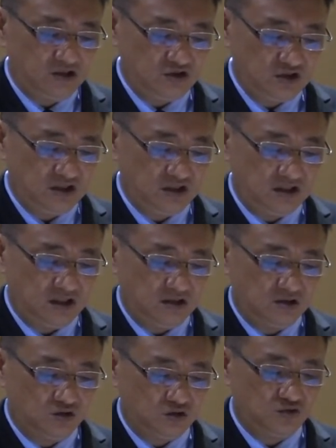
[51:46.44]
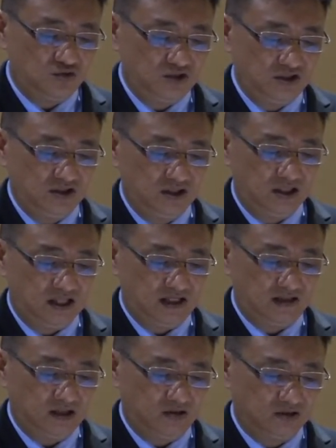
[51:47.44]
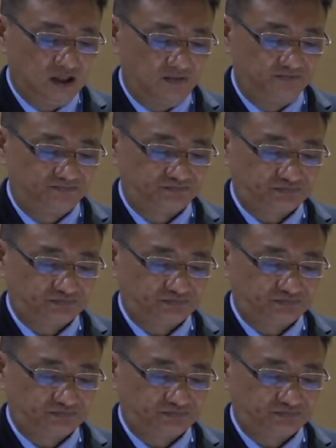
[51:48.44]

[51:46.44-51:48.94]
心的、忠心的来教导。